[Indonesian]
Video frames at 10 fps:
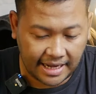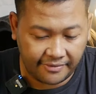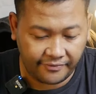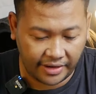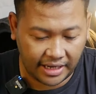
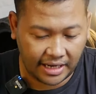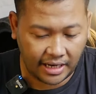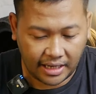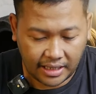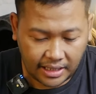uh, eh,
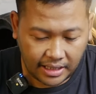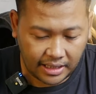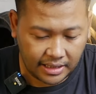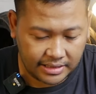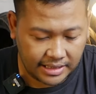
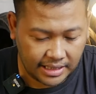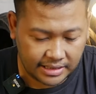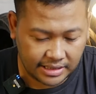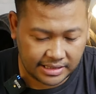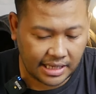
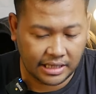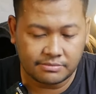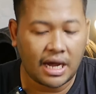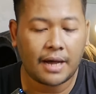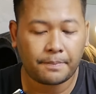dia sekitar 5
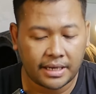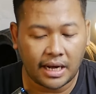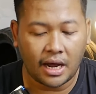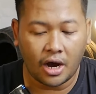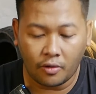ampere
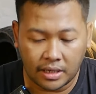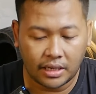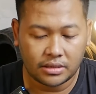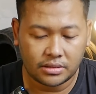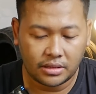
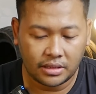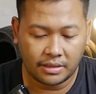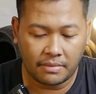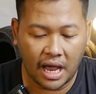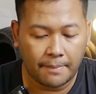hour 5
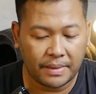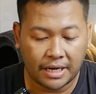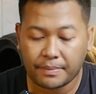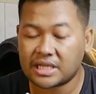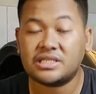ampere
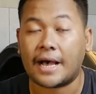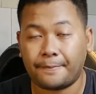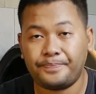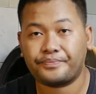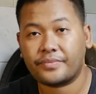per jam
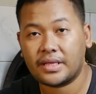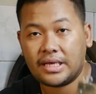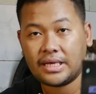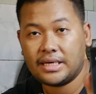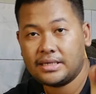
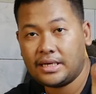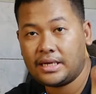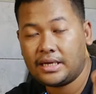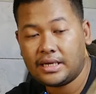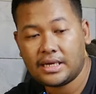
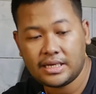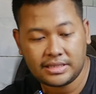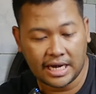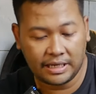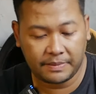ini
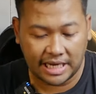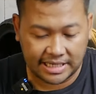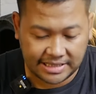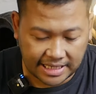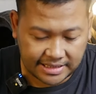jadi bisa
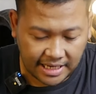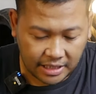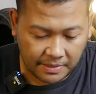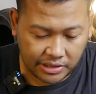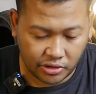dicas
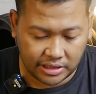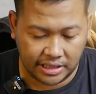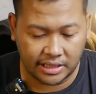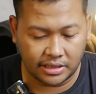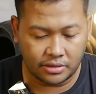dengan
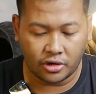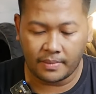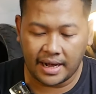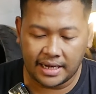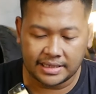metode
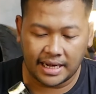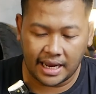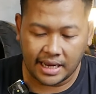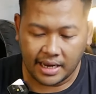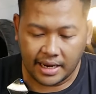normal adalah